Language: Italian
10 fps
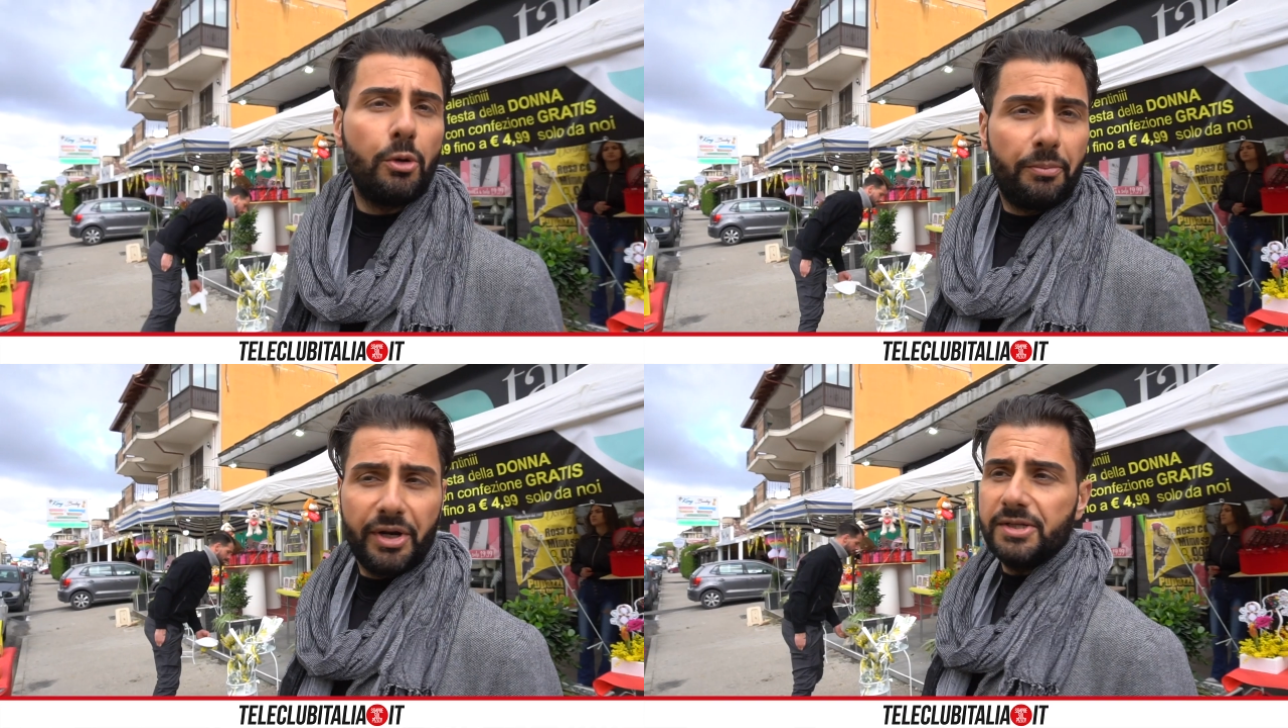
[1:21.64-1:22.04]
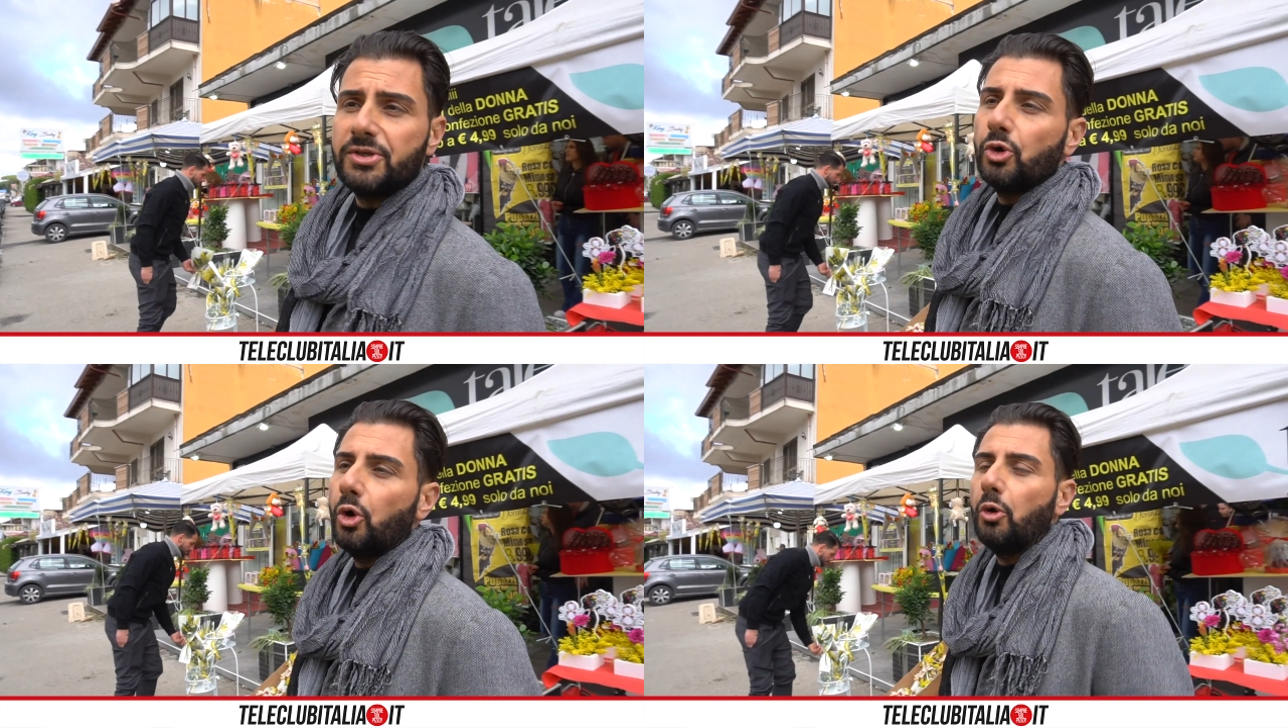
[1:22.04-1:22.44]
un
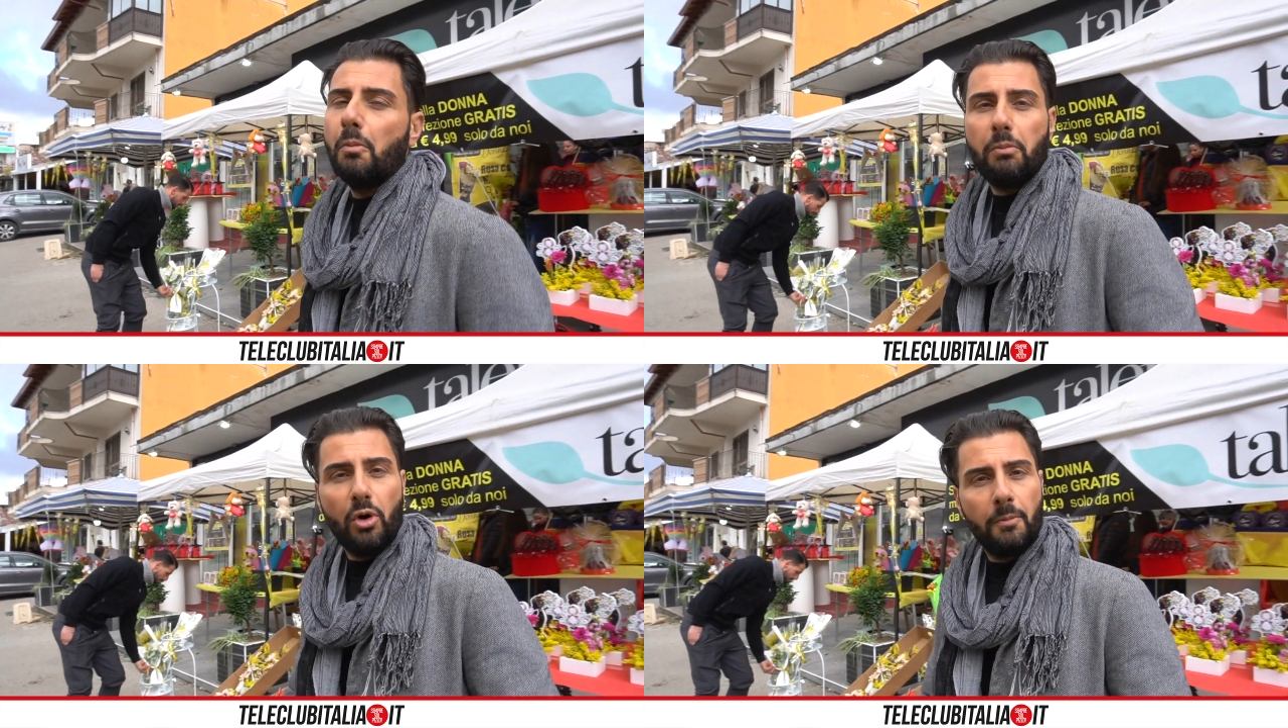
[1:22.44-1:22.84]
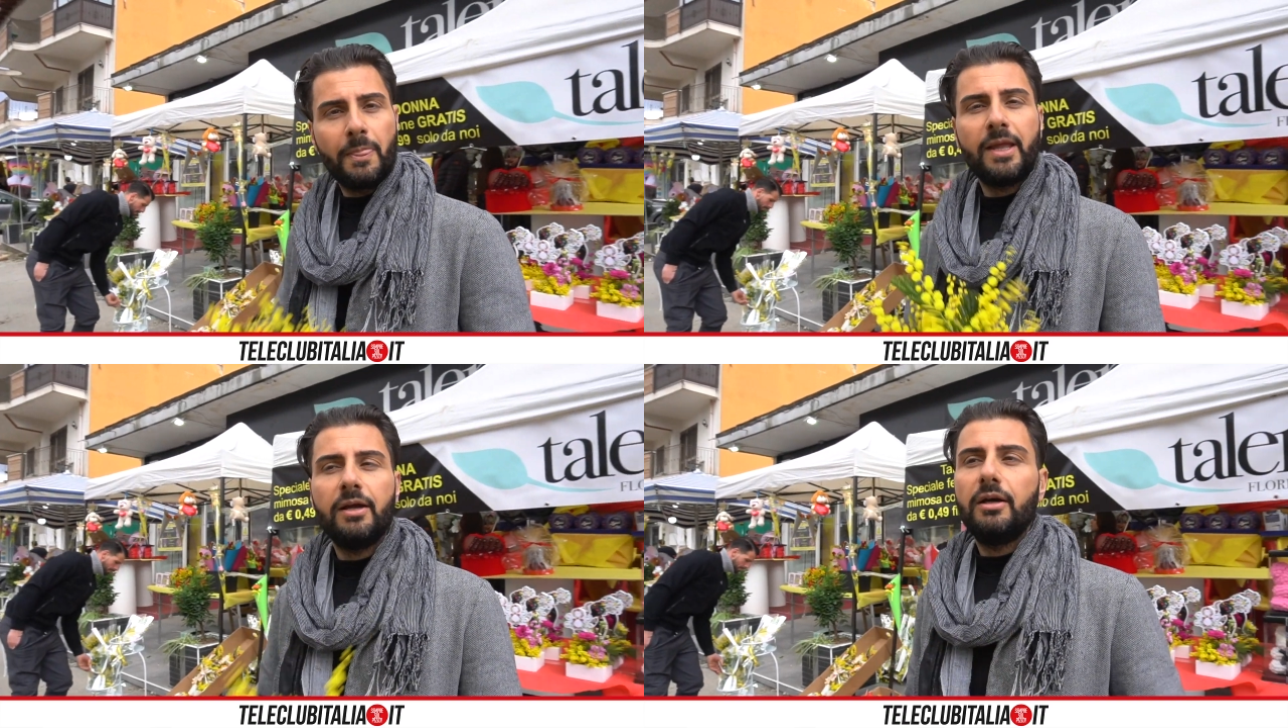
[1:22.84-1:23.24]
prezzo un
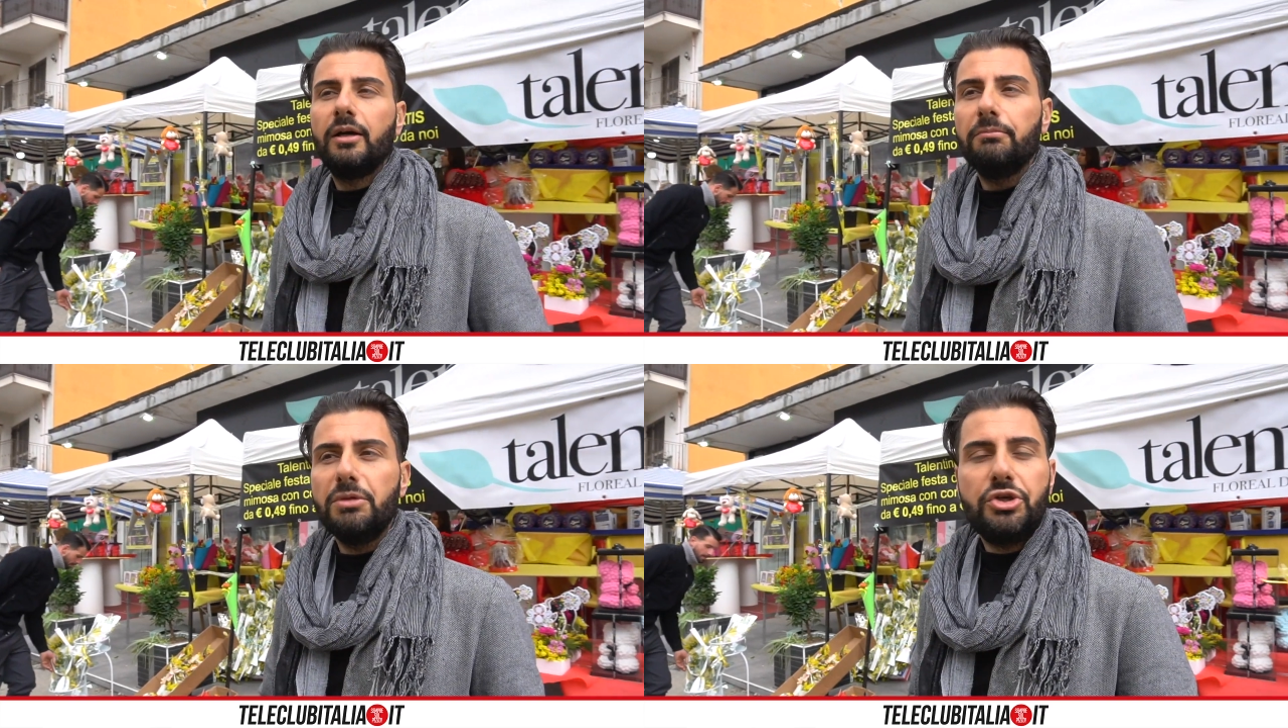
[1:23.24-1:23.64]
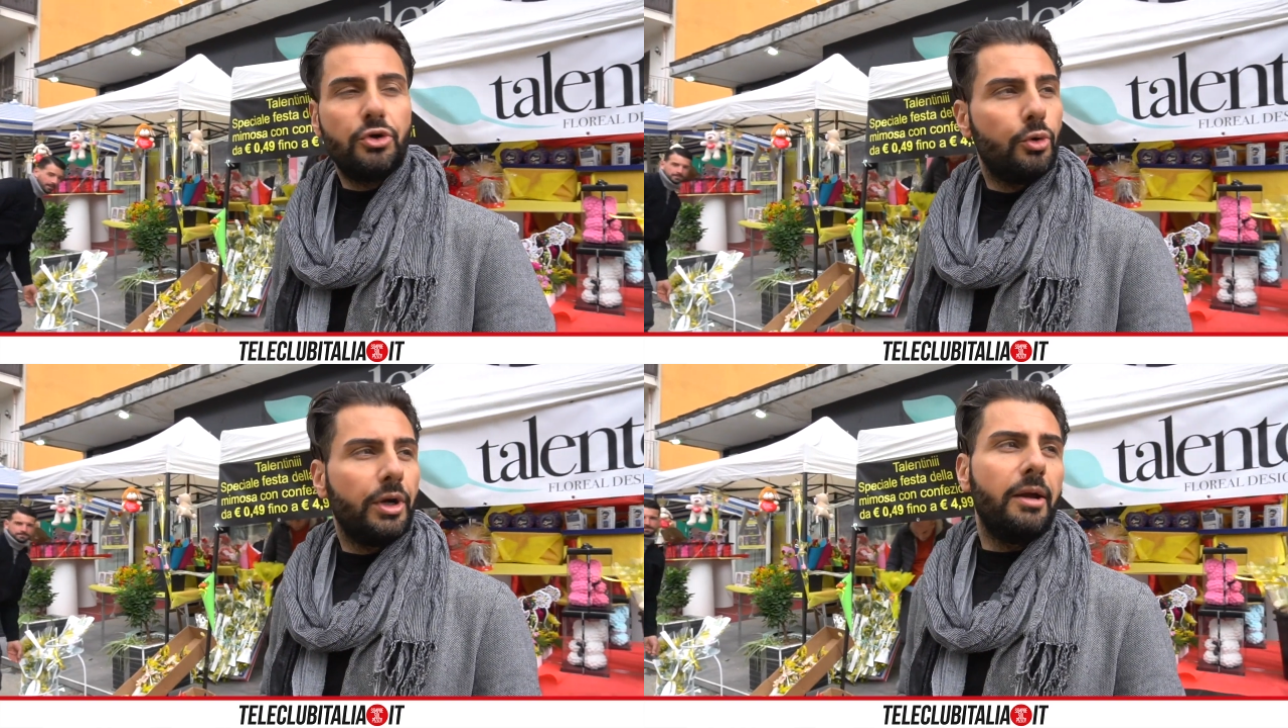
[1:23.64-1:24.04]
po'
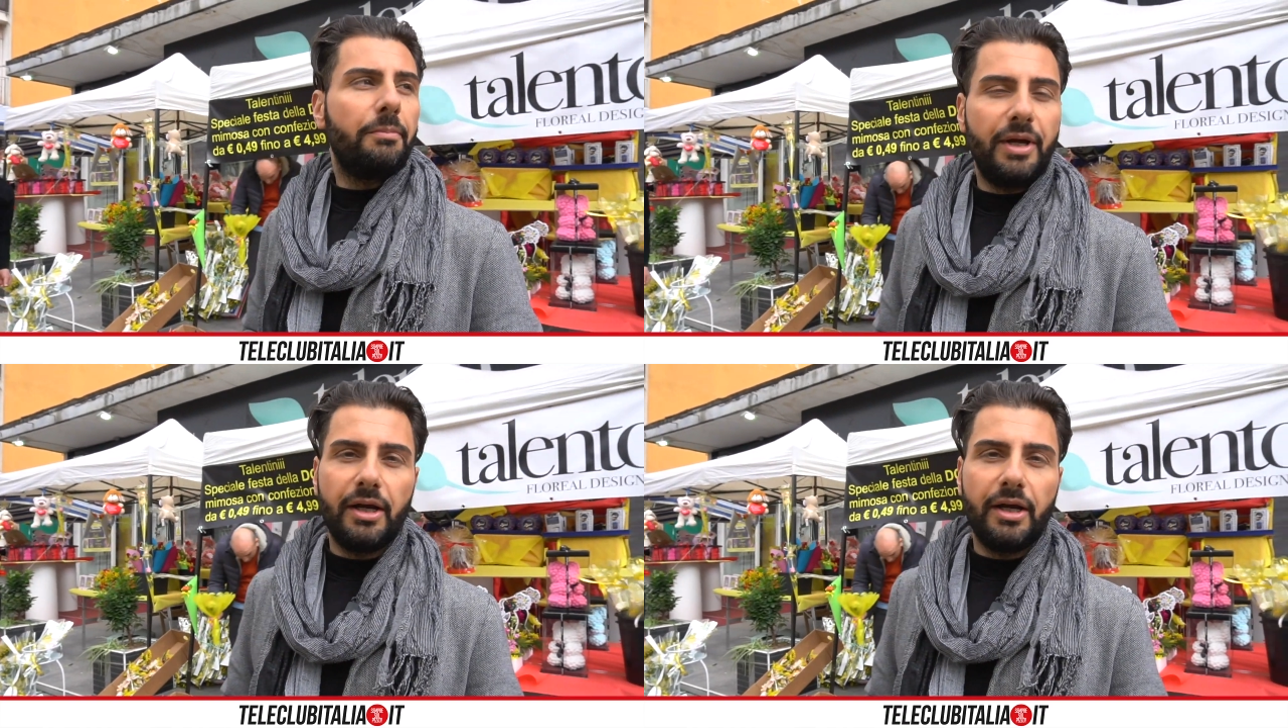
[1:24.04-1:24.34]
migliore